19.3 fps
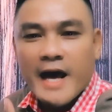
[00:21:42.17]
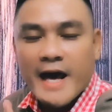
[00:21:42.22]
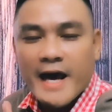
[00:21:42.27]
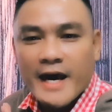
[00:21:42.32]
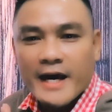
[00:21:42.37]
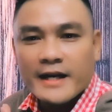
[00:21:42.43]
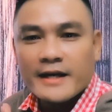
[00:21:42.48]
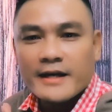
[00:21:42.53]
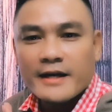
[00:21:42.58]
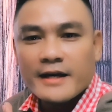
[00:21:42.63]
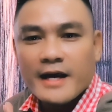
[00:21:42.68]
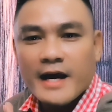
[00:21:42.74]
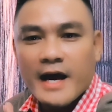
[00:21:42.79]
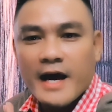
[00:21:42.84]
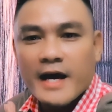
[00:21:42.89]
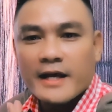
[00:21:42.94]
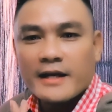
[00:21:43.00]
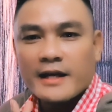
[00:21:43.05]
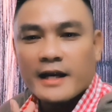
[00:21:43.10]
head,
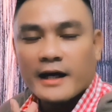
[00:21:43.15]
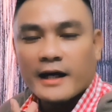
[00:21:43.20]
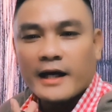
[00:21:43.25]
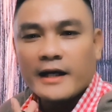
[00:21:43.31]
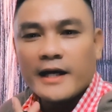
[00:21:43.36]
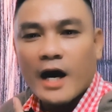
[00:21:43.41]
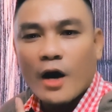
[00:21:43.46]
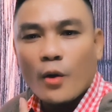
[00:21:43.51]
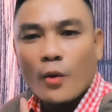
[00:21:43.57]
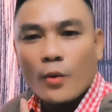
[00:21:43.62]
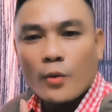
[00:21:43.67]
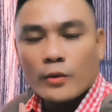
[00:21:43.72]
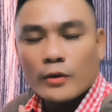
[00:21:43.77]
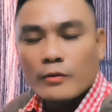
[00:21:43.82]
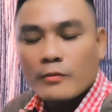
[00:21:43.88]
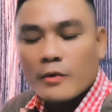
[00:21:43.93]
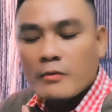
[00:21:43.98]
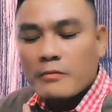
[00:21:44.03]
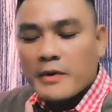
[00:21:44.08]
head là cái đầu
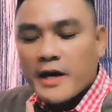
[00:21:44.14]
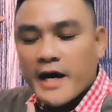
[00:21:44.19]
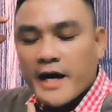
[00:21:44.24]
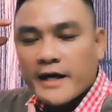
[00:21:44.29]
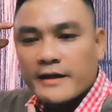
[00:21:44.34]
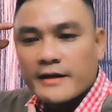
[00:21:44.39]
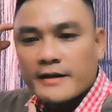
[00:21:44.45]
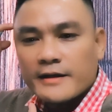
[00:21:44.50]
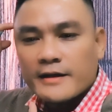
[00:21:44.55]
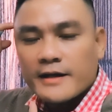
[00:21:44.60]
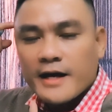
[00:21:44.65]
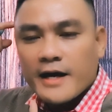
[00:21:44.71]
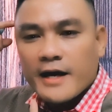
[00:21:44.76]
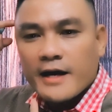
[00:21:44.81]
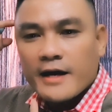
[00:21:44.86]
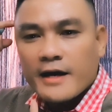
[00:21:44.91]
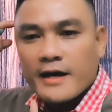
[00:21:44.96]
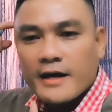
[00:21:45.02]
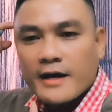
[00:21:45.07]
đúng không? Head,
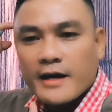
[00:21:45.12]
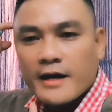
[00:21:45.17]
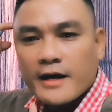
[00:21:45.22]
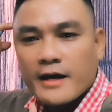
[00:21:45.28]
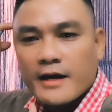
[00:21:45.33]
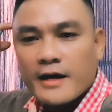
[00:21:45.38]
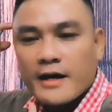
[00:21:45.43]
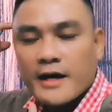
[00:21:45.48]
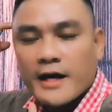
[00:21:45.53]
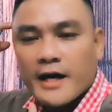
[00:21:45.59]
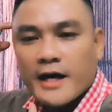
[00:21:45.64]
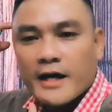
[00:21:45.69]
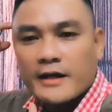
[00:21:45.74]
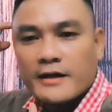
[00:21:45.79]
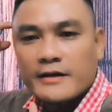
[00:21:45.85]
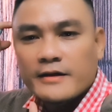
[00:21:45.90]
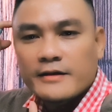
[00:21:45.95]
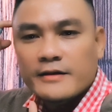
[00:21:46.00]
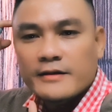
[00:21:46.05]
e he,
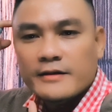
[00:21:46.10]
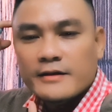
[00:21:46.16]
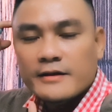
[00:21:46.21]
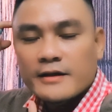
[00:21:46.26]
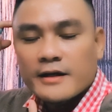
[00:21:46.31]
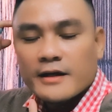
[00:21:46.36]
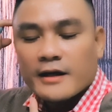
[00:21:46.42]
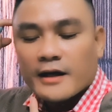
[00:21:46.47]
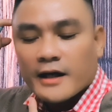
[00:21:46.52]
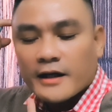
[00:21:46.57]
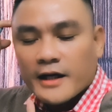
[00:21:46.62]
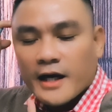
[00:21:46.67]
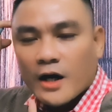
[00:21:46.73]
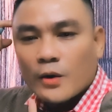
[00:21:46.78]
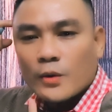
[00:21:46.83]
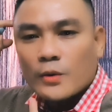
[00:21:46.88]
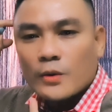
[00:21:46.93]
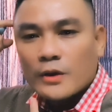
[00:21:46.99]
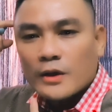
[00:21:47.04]
head, cái
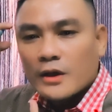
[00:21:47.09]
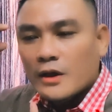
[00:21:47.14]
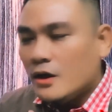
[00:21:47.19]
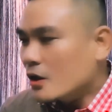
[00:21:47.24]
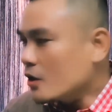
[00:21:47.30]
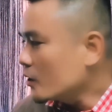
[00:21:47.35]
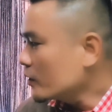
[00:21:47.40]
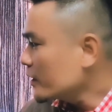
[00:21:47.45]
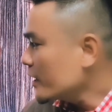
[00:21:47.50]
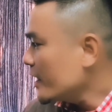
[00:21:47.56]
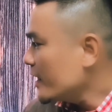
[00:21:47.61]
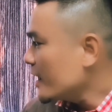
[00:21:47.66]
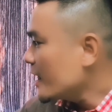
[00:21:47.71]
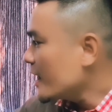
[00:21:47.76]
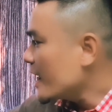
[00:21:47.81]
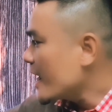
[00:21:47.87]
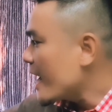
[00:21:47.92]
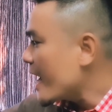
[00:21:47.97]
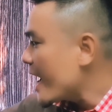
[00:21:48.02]
đầu. Còn này
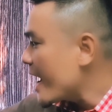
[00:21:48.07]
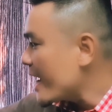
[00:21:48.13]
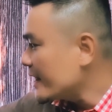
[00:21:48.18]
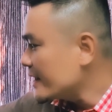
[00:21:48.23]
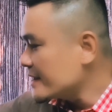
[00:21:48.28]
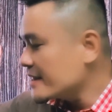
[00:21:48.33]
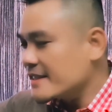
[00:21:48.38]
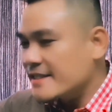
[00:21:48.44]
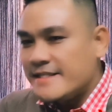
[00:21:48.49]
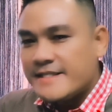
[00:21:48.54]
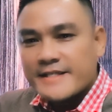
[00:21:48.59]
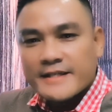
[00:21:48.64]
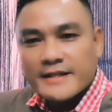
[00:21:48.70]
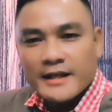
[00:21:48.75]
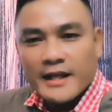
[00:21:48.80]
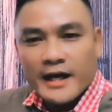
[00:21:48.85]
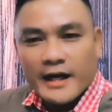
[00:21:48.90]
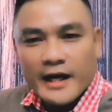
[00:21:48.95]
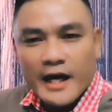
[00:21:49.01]
là hat
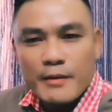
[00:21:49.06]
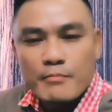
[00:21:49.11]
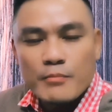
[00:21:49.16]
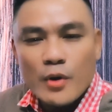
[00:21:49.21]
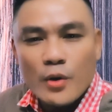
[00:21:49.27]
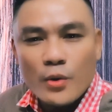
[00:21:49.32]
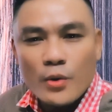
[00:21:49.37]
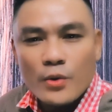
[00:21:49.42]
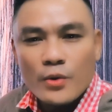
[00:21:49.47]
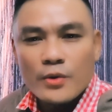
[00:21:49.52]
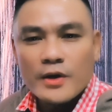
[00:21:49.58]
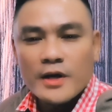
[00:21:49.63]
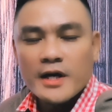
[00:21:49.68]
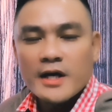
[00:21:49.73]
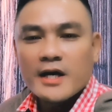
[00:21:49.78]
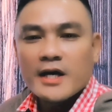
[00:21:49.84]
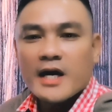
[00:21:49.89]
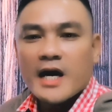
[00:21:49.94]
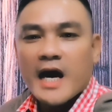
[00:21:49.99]
là cái mũ.
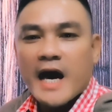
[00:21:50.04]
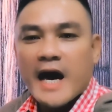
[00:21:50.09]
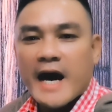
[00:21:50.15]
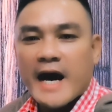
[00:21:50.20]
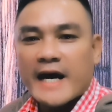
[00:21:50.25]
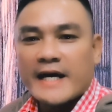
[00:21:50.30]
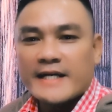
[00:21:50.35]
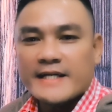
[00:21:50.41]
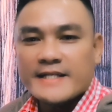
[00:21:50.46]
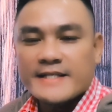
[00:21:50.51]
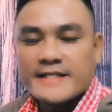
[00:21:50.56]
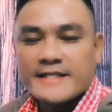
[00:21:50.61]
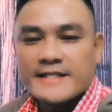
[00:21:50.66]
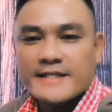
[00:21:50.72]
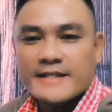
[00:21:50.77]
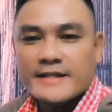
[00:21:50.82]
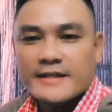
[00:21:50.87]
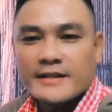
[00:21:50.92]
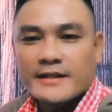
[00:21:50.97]
Hat
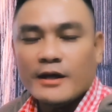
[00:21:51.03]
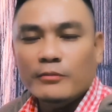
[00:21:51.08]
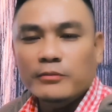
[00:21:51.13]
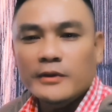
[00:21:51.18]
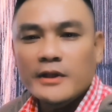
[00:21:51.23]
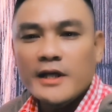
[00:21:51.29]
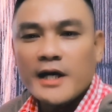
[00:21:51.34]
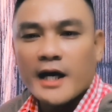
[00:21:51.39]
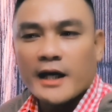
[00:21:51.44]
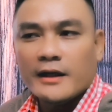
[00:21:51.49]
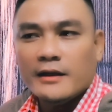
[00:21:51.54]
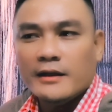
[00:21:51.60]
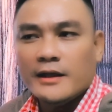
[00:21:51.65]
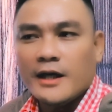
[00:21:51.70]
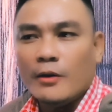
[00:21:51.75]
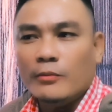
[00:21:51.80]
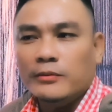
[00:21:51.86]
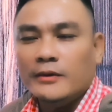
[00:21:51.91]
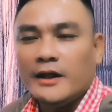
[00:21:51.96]
trong tiếng
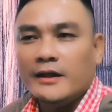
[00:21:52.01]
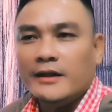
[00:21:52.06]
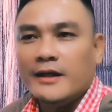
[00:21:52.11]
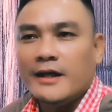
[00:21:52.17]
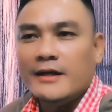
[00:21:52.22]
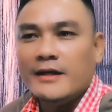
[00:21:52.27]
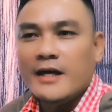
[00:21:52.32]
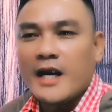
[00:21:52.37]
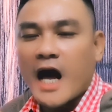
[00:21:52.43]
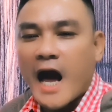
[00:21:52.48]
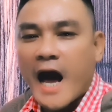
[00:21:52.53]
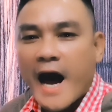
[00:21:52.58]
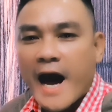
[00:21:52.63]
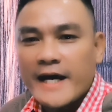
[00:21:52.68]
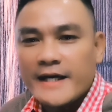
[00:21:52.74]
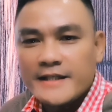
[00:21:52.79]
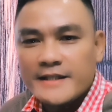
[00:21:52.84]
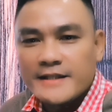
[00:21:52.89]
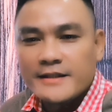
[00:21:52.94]
Anh đọc là thành
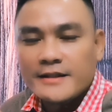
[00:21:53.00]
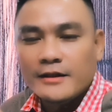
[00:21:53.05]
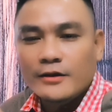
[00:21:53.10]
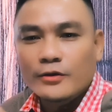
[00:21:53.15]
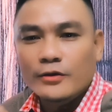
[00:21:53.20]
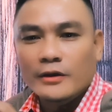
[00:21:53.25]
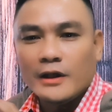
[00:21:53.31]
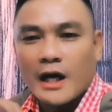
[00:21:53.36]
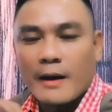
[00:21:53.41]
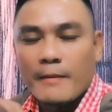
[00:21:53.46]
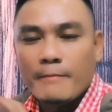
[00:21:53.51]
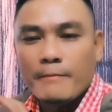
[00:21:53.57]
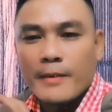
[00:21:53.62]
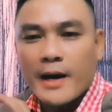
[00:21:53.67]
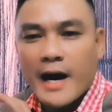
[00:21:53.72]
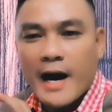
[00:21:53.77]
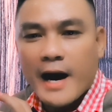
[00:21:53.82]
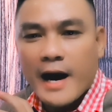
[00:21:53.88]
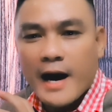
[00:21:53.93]
hat luôn, là
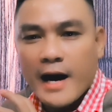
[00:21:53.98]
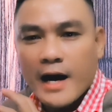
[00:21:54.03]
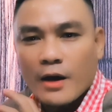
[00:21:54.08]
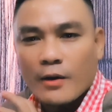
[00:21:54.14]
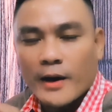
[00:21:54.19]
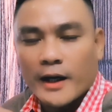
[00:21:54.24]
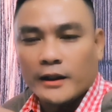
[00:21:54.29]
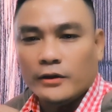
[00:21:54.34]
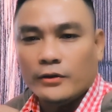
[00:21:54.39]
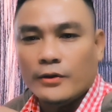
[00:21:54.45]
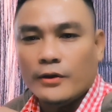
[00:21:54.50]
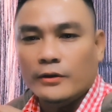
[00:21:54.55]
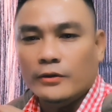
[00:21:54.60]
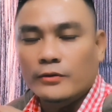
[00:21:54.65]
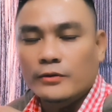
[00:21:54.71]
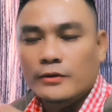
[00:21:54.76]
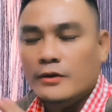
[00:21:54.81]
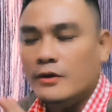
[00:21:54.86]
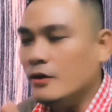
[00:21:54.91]
âm a hoàn
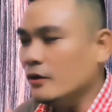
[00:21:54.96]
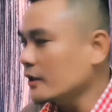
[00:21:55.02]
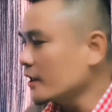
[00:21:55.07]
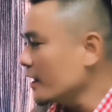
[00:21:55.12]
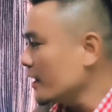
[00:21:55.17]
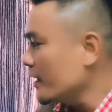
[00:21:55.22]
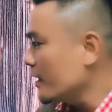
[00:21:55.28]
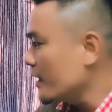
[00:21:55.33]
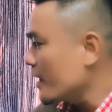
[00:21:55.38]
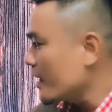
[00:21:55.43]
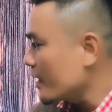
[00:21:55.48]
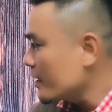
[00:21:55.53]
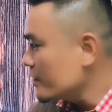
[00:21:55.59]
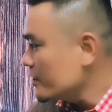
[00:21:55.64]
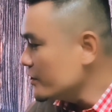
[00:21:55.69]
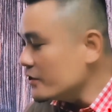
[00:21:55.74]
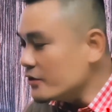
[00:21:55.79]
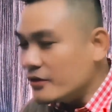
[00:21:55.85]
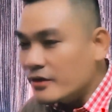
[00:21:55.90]
toàn luôn. Còn này là
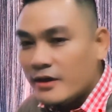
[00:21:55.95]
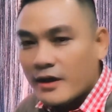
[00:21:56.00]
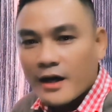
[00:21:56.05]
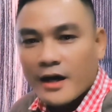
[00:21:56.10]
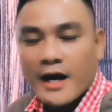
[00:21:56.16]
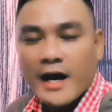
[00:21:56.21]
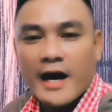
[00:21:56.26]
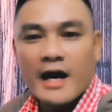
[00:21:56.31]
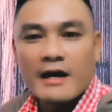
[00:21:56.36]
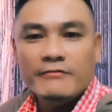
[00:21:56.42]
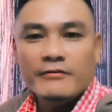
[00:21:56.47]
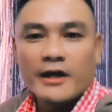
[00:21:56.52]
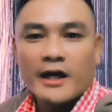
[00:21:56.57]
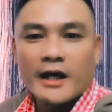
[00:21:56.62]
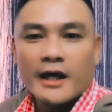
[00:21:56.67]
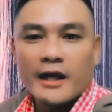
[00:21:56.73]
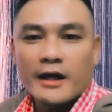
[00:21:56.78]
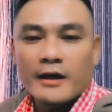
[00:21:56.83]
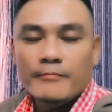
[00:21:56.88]
giữa a
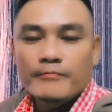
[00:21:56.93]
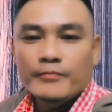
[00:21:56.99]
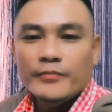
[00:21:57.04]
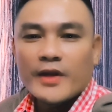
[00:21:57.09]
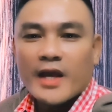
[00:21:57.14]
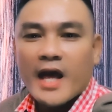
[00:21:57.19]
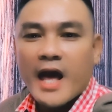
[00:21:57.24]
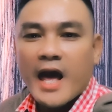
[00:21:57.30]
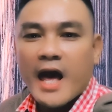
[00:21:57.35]
và e.